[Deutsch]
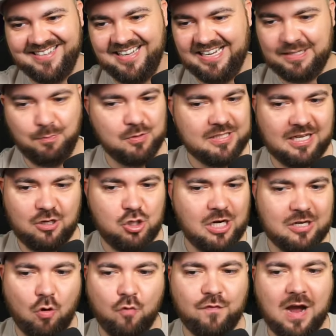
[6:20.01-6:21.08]
Ich musste den Chat
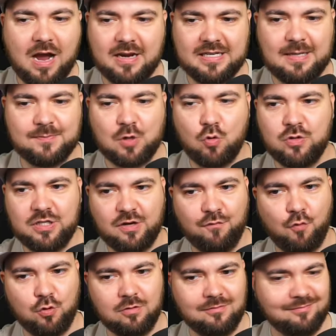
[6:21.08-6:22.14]
auch fragen, ich habe es auch nicht
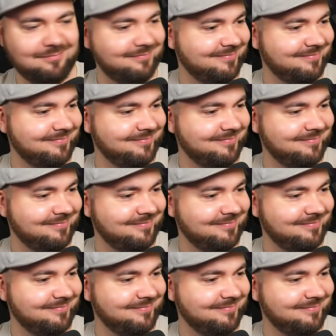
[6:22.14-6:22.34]
gefunden.